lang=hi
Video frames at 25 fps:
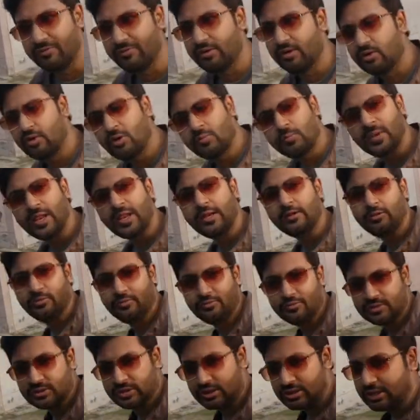एवर यूर प्लान टू
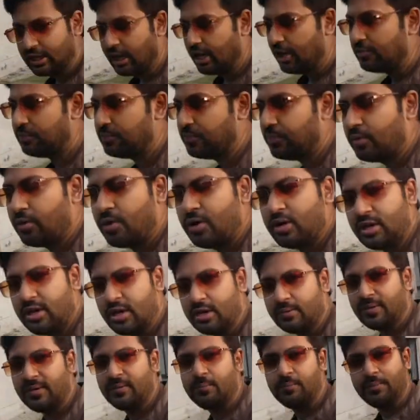विजिट कानपुर और
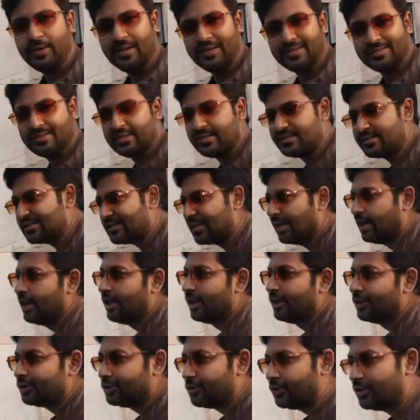नियर बाई प्लेसेज
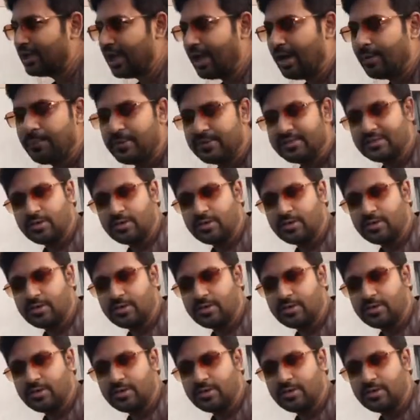तो यहाँ पे